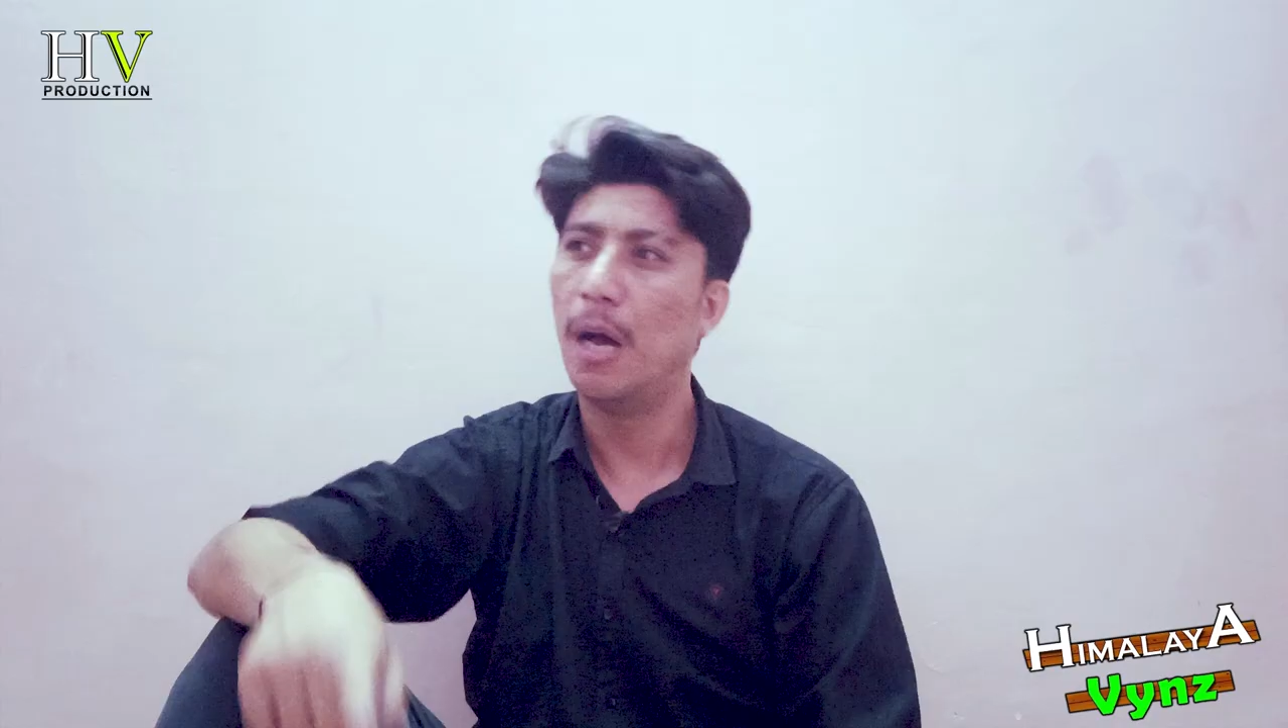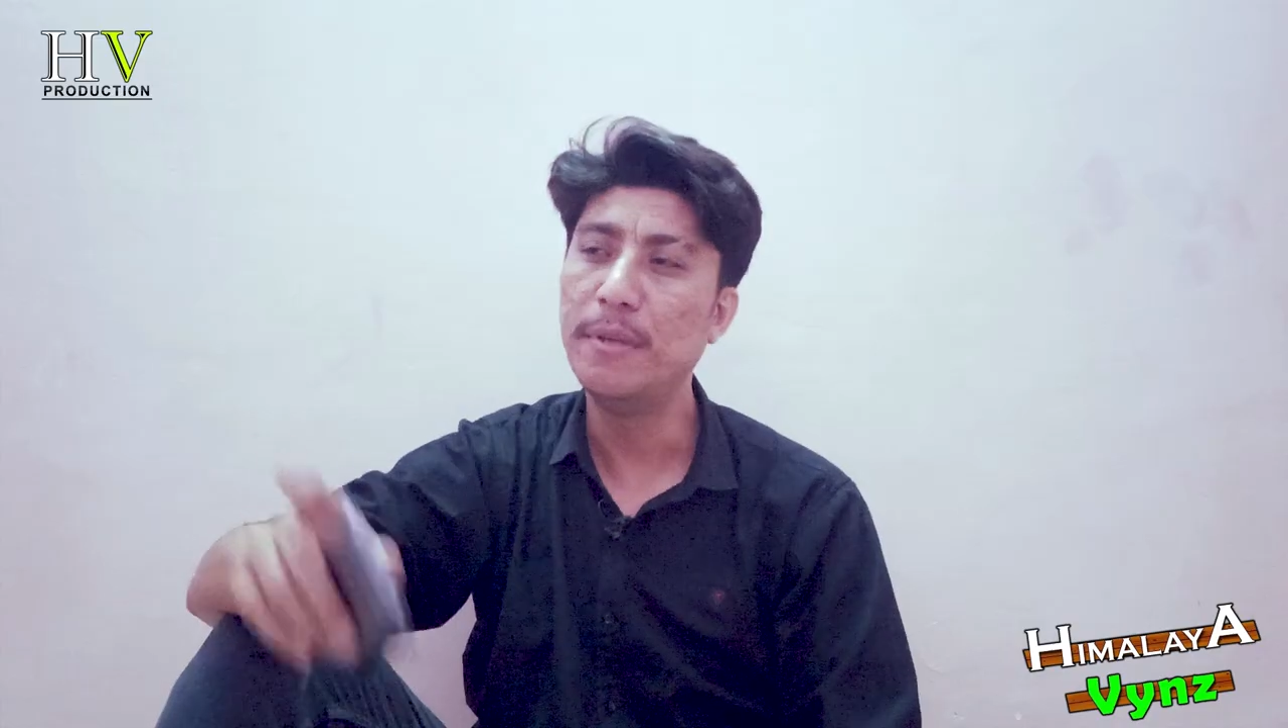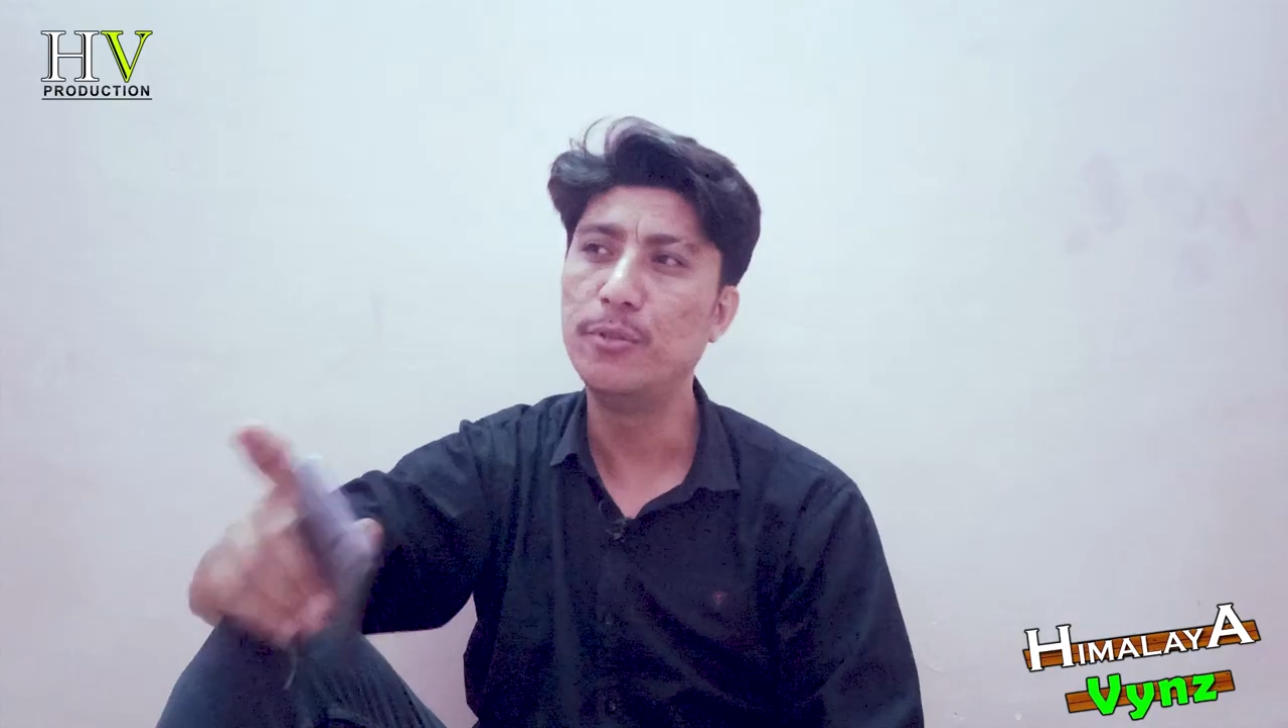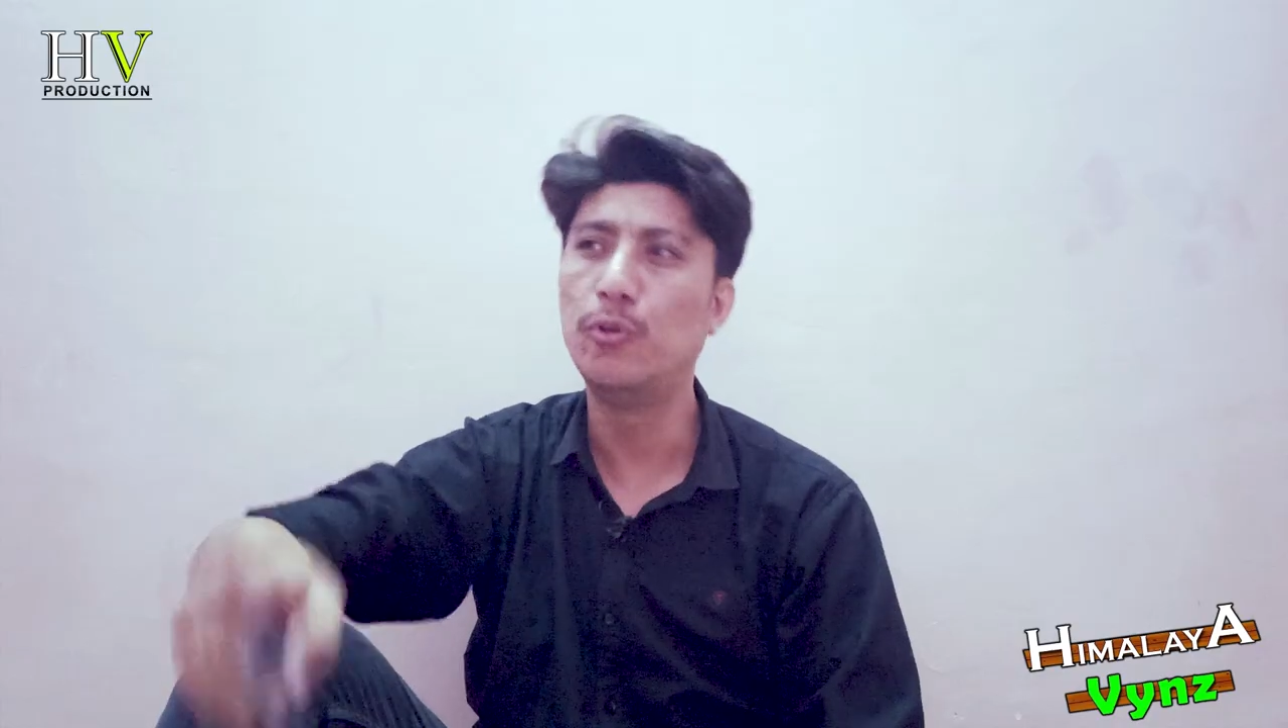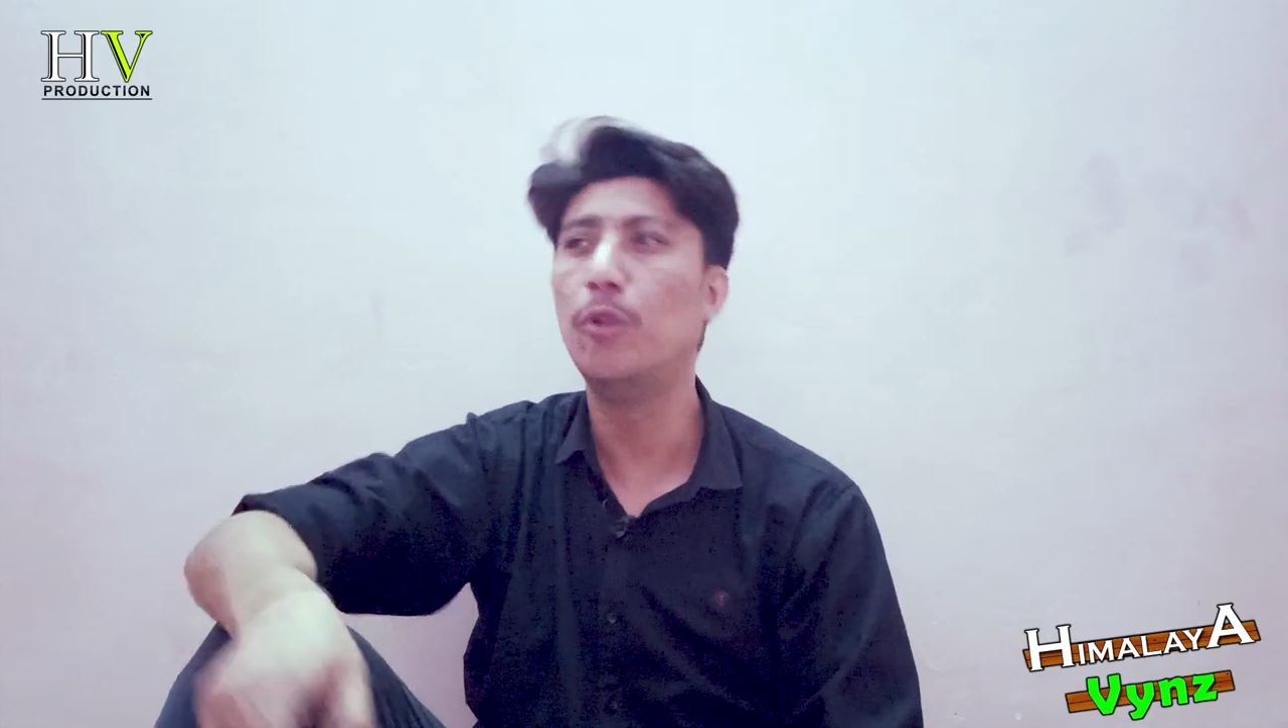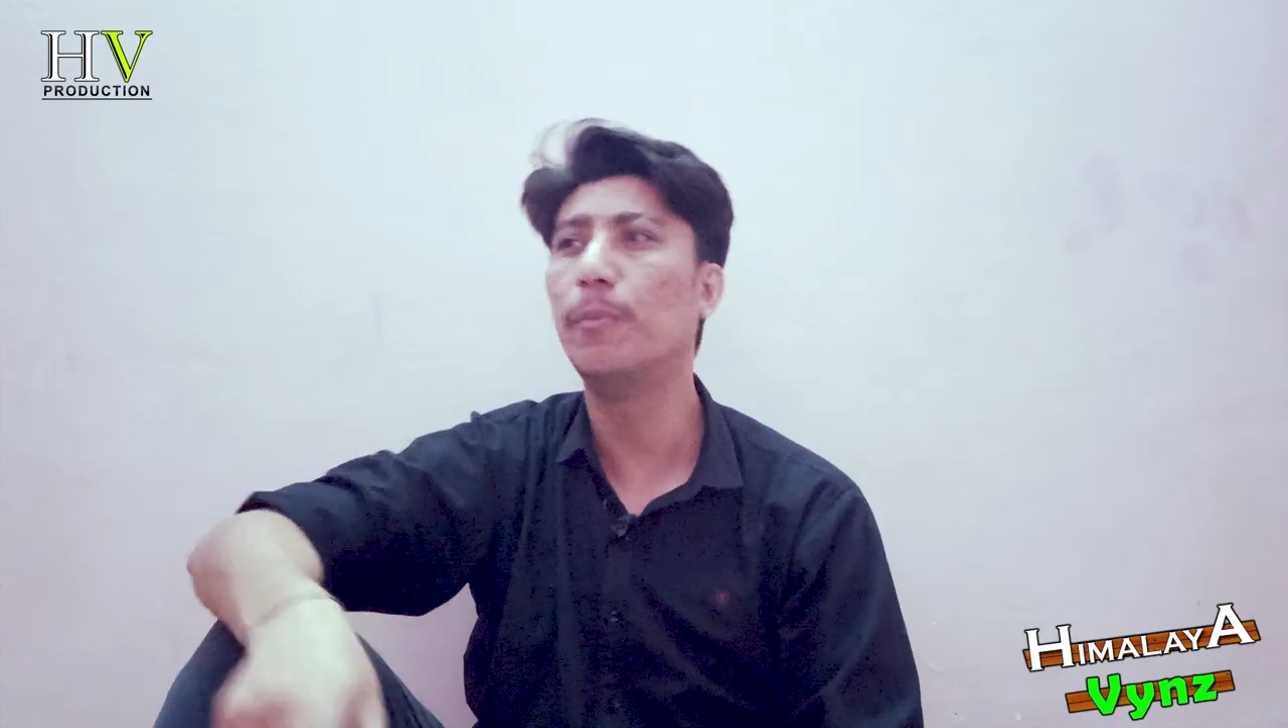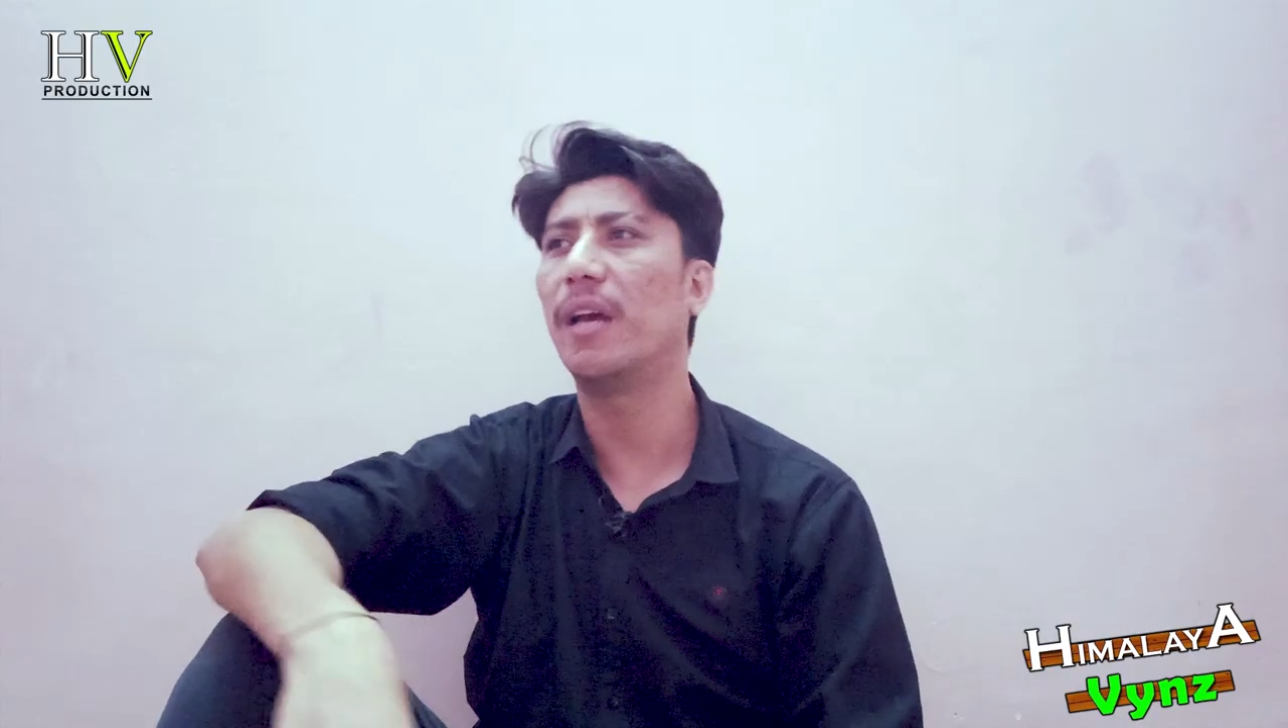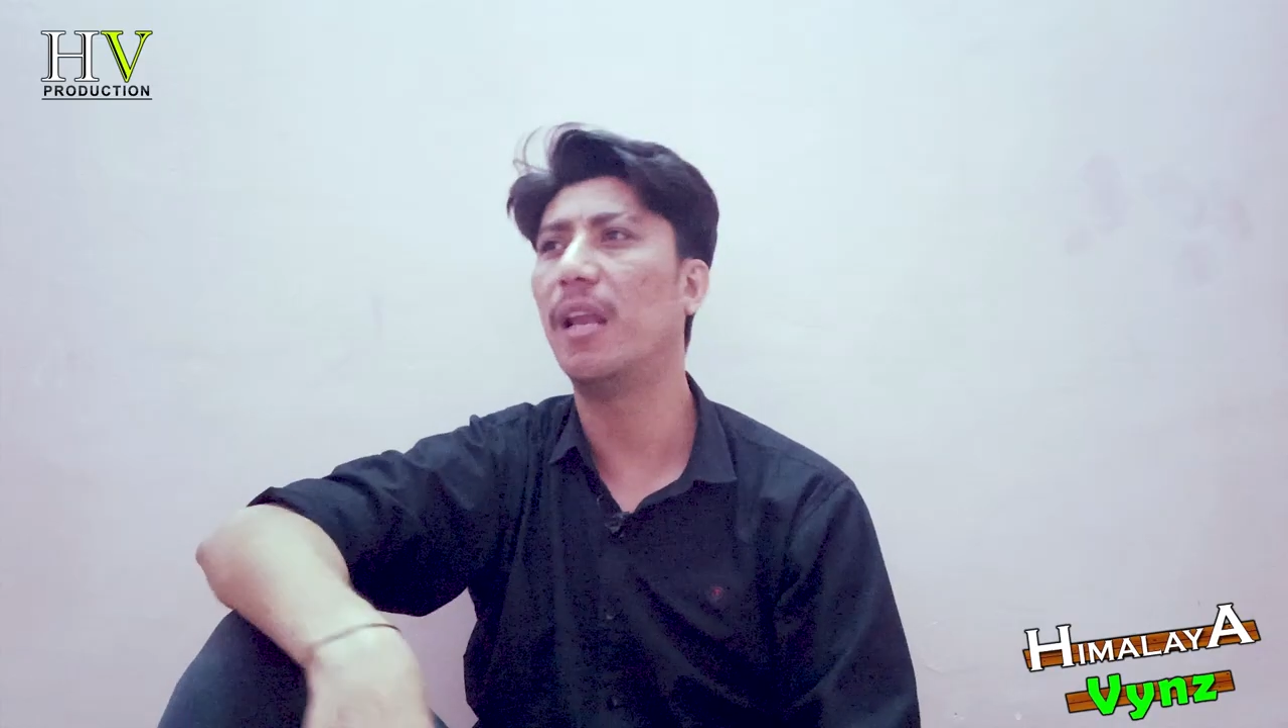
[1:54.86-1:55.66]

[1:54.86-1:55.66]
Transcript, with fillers: हमें जुल्म के